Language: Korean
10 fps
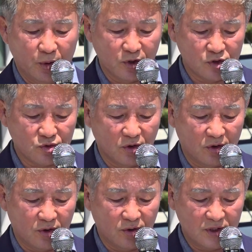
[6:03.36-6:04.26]

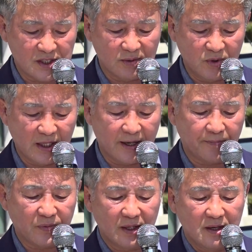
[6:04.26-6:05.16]
보여주고 있습니다.
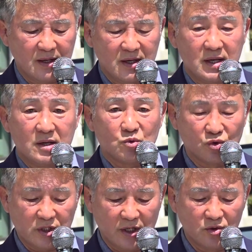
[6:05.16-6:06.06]

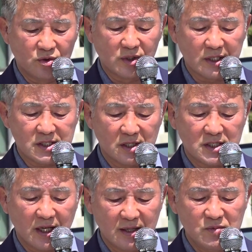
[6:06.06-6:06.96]
국회의원으로서
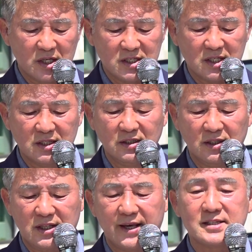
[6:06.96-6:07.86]
책임 정치는
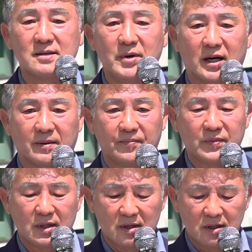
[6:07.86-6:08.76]
어디에 있으며
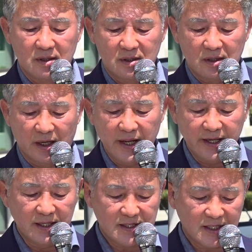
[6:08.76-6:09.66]

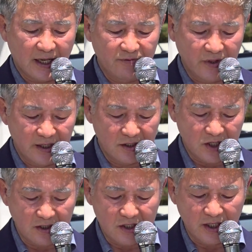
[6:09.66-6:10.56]
언행 일치가 안 되는
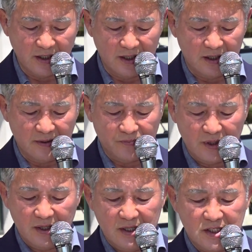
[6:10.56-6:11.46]
정치인을
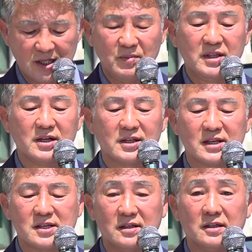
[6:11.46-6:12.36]

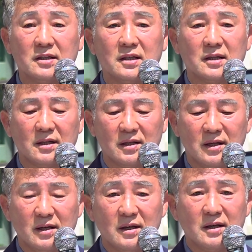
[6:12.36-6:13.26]
시민들께서는
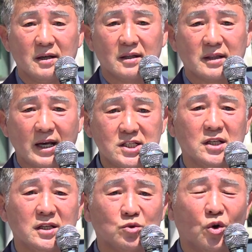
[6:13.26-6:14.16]

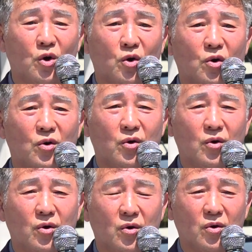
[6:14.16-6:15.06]
다시 또
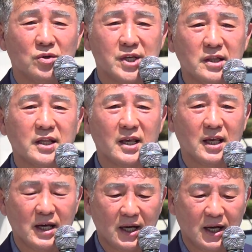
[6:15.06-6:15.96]

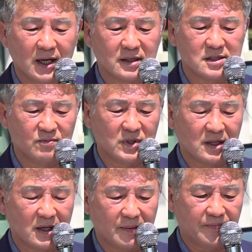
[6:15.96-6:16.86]
선택해야 하겠습니까?